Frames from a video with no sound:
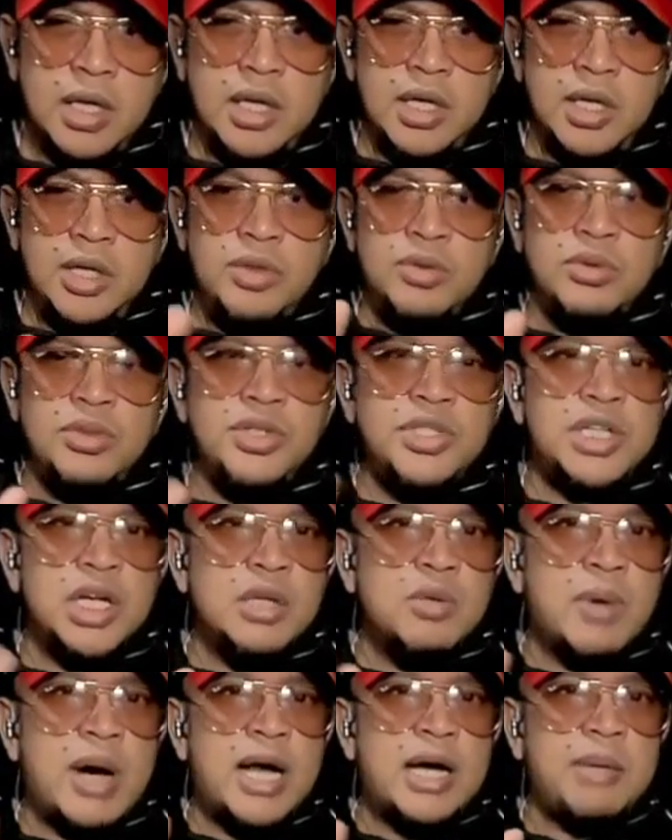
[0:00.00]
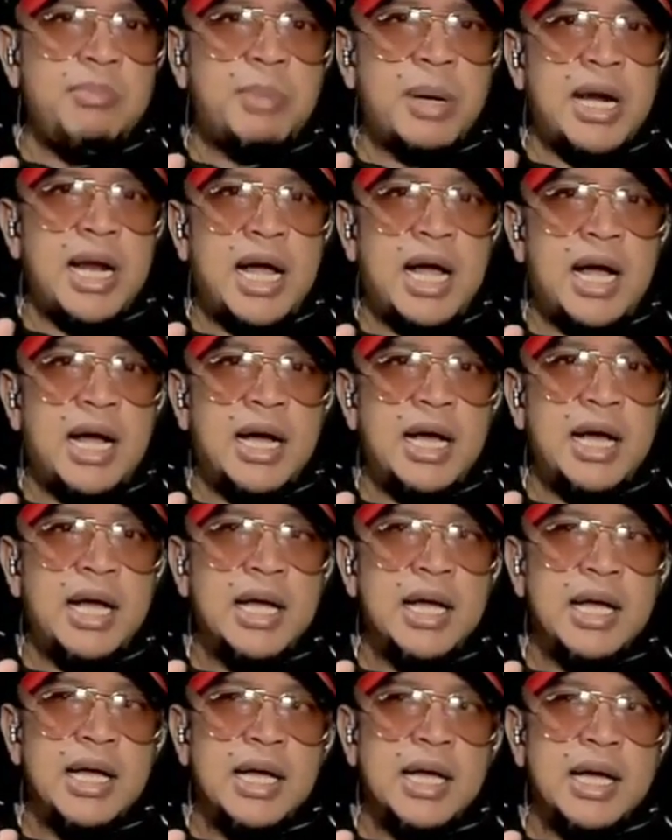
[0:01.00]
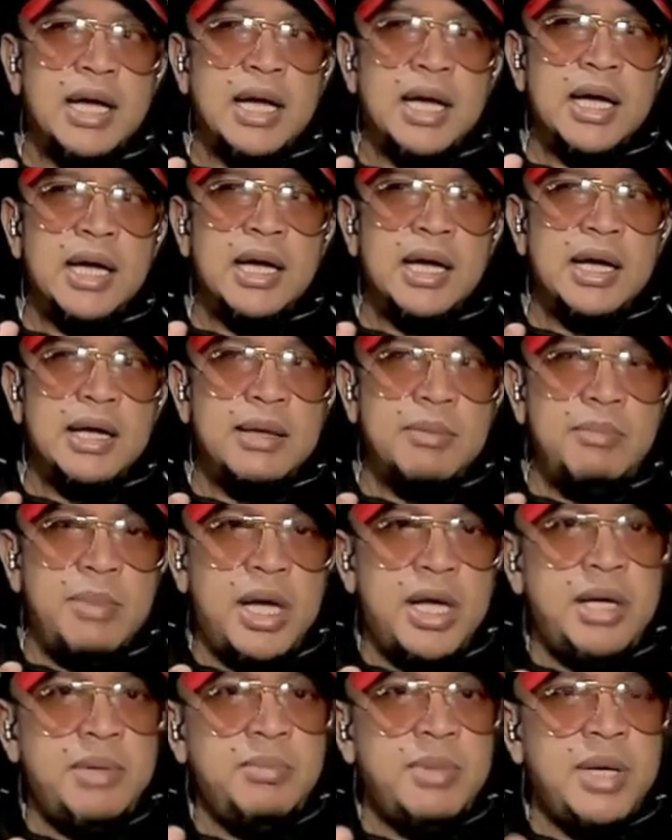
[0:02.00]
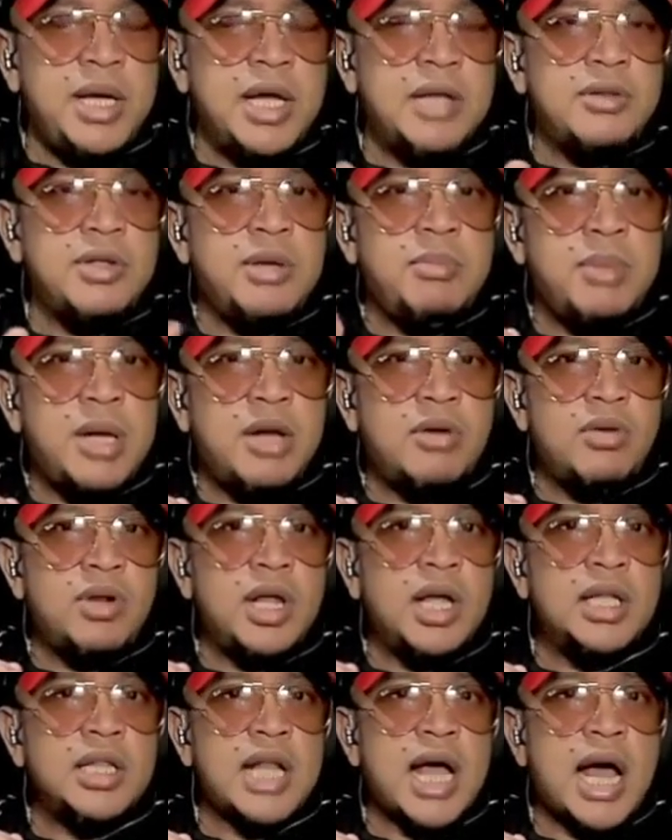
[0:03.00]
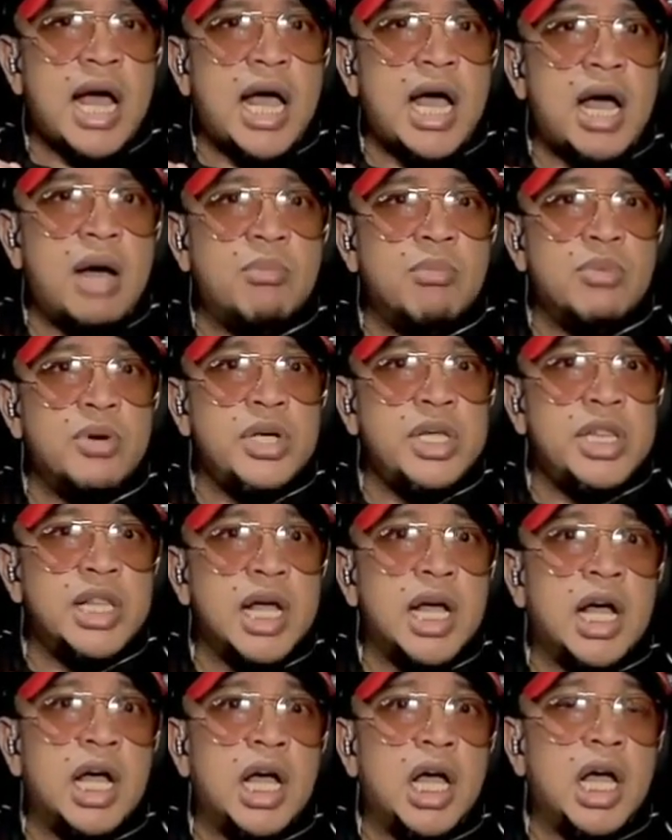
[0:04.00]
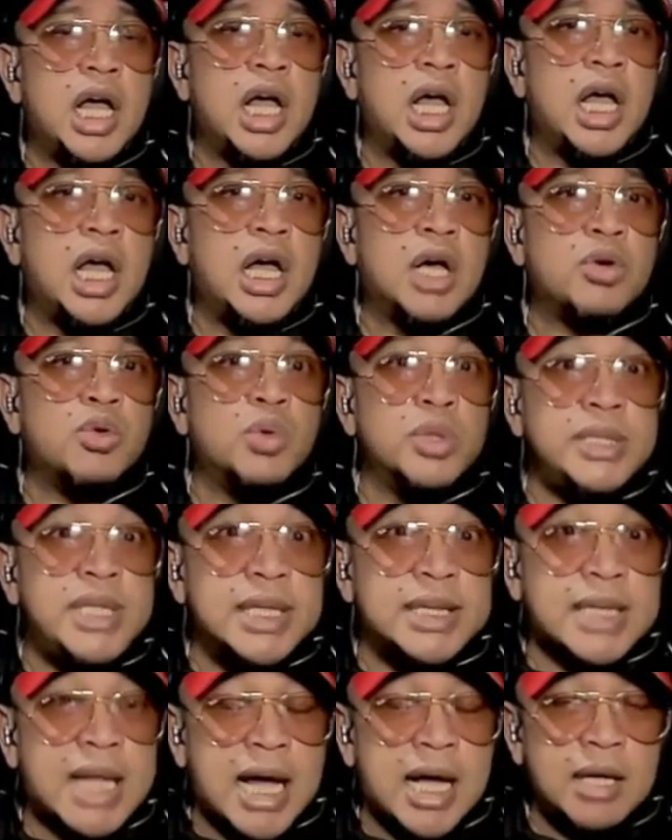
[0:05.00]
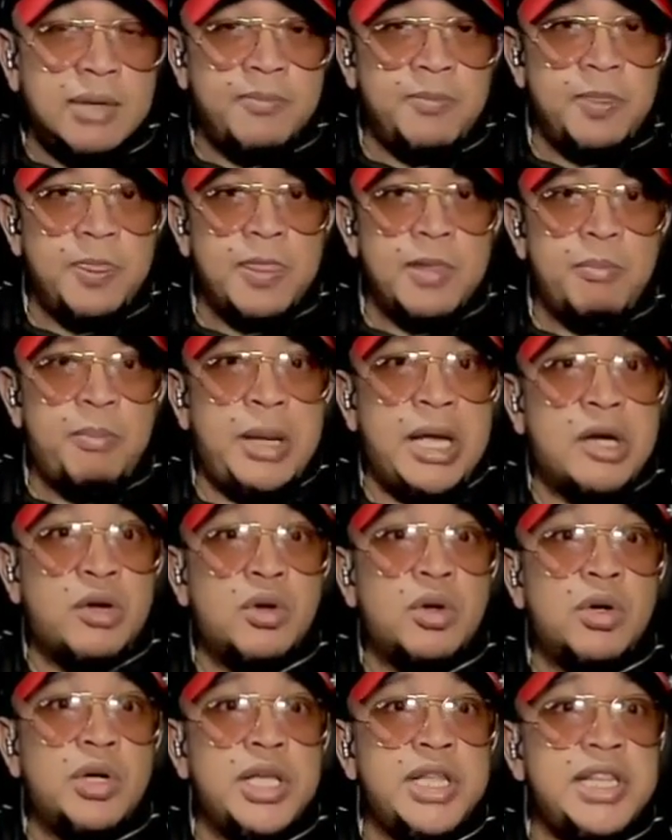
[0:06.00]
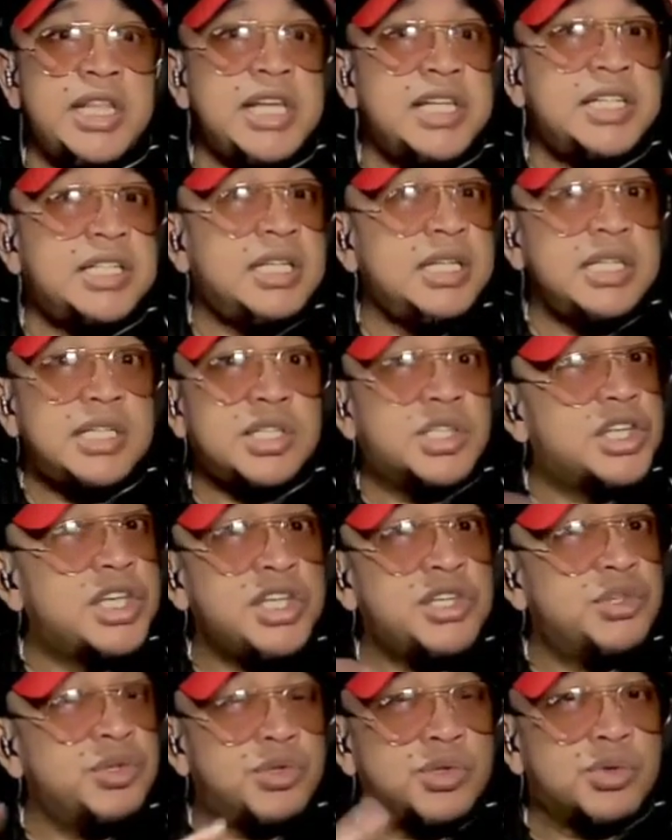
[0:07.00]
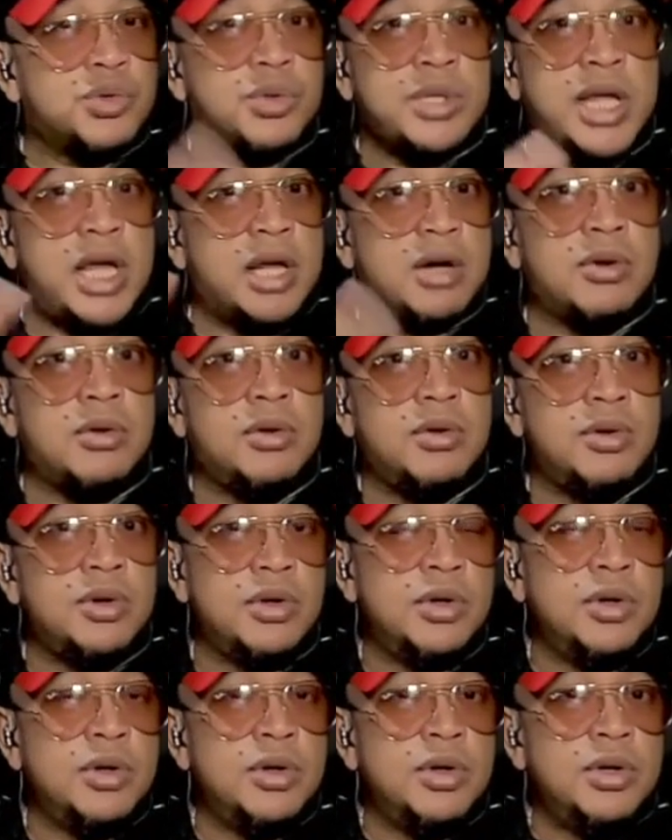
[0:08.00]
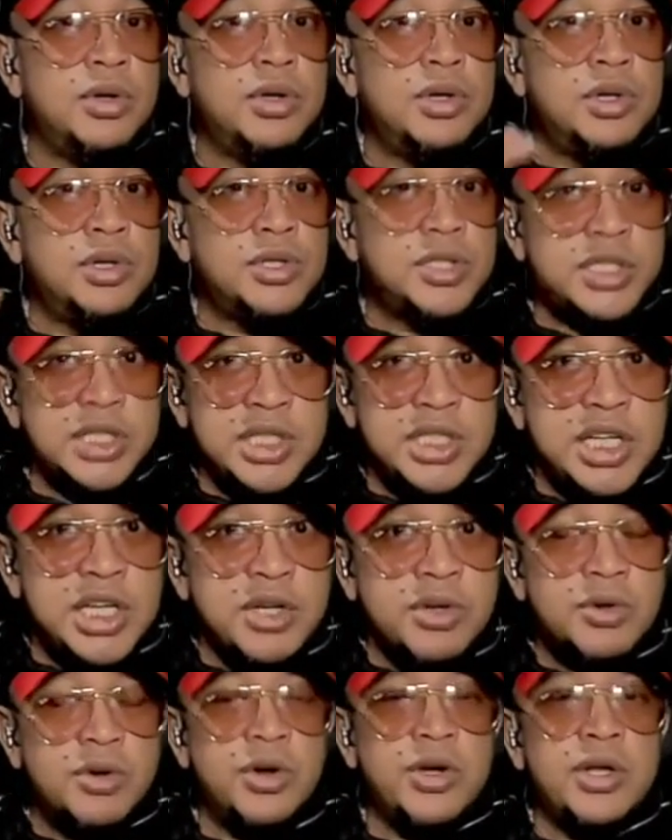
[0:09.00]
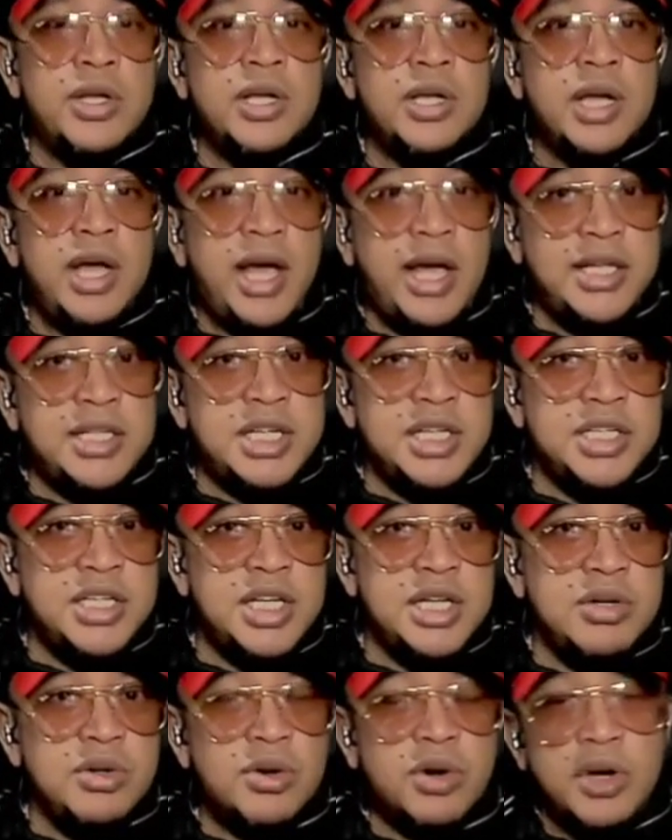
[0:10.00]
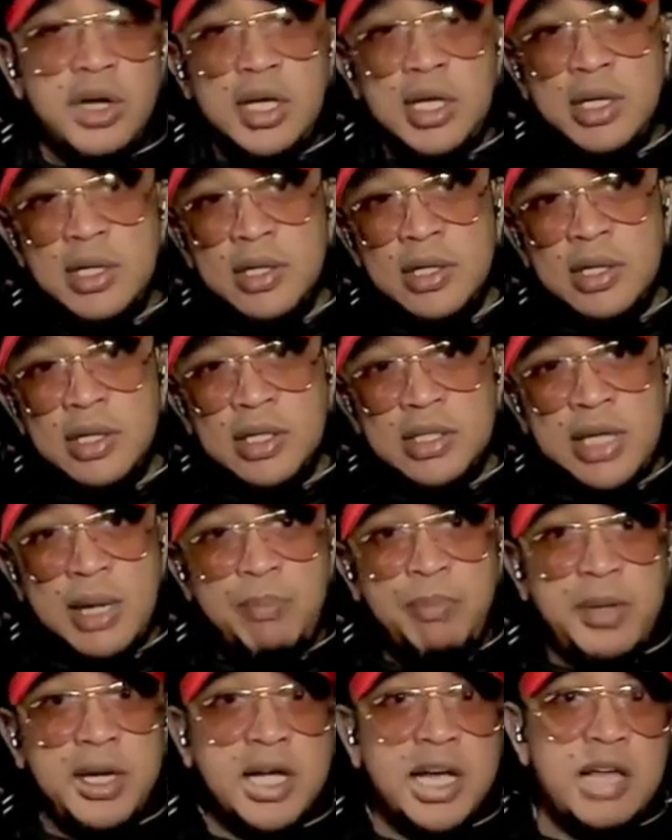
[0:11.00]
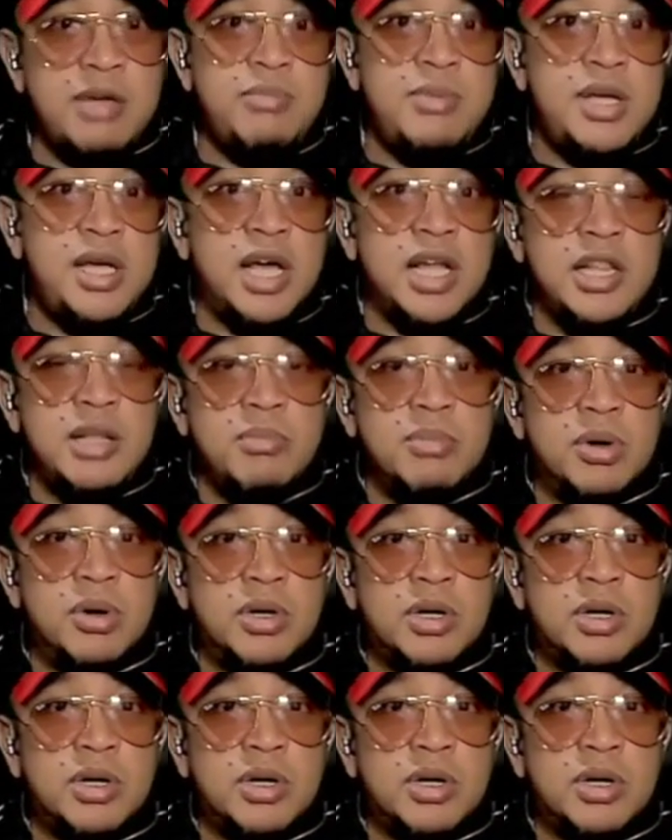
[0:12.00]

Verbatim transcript: nung January pa lang, may, may ano eh, meron ng nangangamoy na kudeta. Pero hindi si Jesus Escudero, si Jinggoy. Eh si Jinggoy, siyempre kaibigan ni Bong